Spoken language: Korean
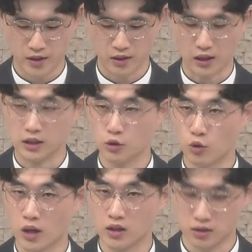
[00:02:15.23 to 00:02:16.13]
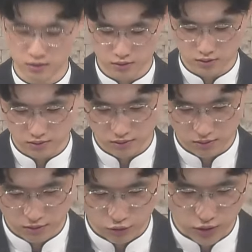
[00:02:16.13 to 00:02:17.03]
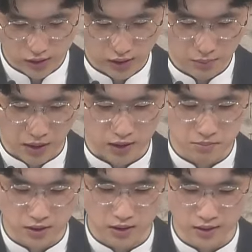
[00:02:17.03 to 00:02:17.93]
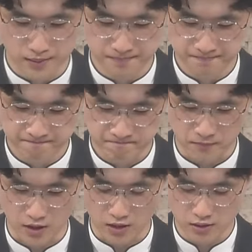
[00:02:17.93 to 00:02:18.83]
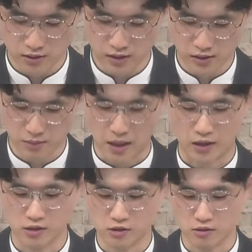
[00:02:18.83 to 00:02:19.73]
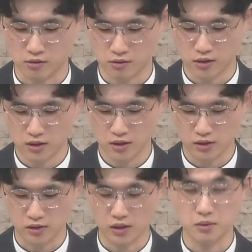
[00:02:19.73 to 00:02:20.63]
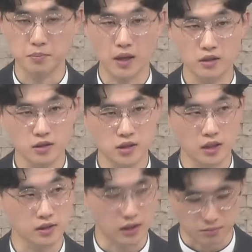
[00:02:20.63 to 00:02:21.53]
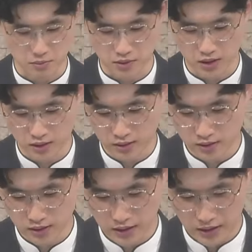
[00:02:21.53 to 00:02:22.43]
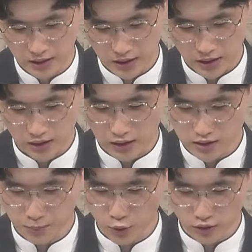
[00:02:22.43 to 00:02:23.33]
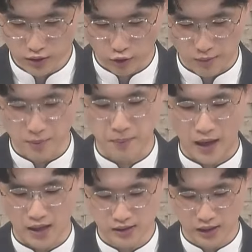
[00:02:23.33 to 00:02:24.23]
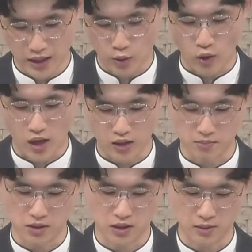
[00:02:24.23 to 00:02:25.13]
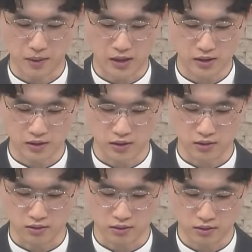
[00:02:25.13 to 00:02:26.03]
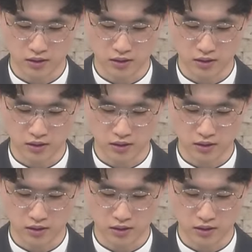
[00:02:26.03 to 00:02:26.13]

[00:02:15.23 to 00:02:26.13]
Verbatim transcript: 다리오 왕은 유다 사람이 아닙니다. 네, 이스라엘 사람이 아니죠. 이 사람은 페르시아 사람입니다. 이 당시 표현대로 하면 바사의 왕입니다. 바사는